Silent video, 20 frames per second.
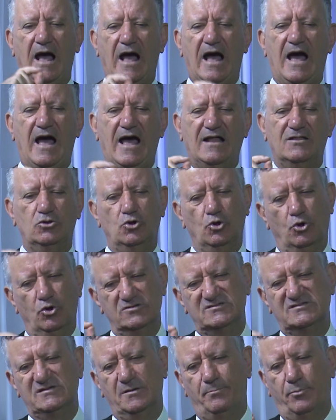
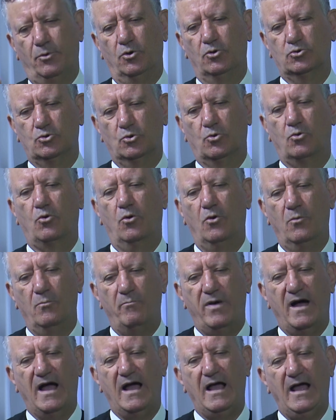
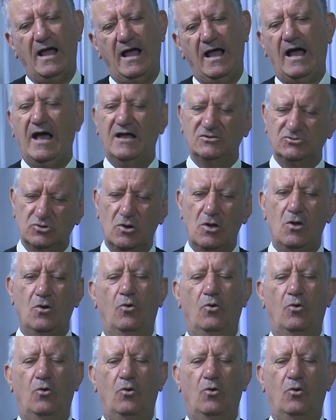a12.com/rádio